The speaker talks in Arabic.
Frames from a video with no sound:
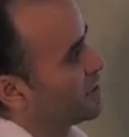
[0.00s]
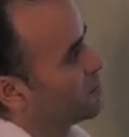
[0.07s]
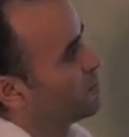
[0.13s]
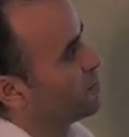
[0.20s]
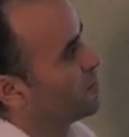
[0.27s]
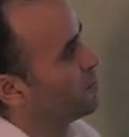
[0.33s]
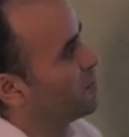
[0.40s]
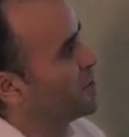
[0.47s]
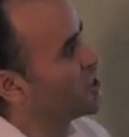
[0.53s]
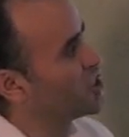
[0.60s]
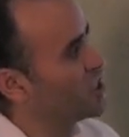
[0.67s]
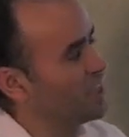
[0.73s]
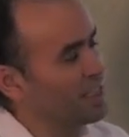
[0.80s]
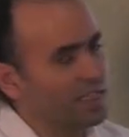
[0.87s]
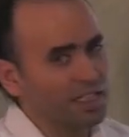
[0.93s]
من
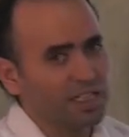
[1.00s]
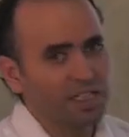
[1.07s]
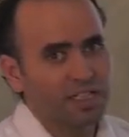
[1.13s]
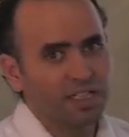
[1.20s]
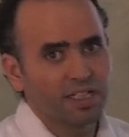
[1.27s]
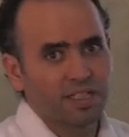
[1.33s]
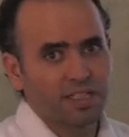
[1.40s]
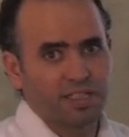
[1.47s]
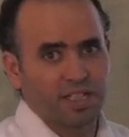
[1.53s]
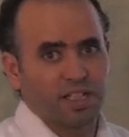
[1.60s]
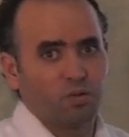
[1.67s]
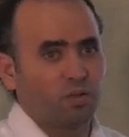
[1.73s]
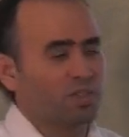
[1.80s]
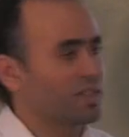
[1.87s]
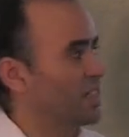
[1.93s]
أجله
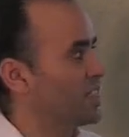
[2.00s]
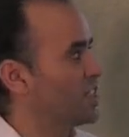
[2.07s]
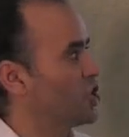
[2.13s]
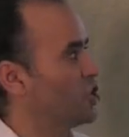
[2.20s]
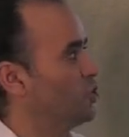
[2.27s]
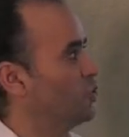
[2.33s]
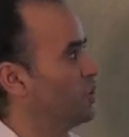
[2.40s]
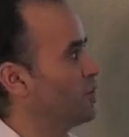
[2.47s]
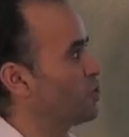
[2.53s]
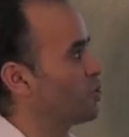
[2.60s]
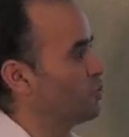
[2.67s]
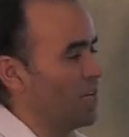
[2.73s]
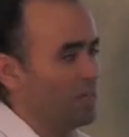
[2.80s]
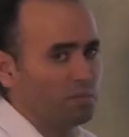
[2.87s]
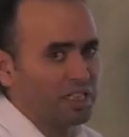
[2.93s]
ستجدون
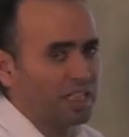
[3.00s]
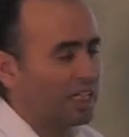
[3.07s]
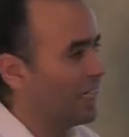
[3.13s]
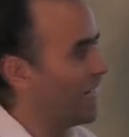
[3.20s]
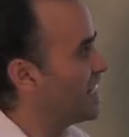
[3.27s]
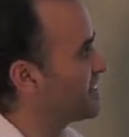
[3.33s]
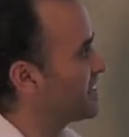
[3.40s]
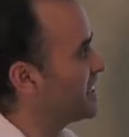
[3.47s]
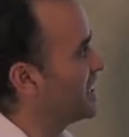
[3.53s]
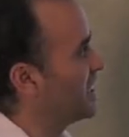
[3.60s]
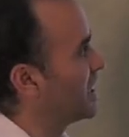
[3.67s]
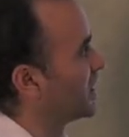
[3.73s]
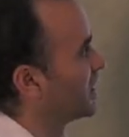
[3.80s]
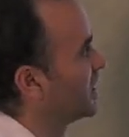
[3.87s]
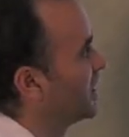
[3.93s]
مجموعة من الأسئلة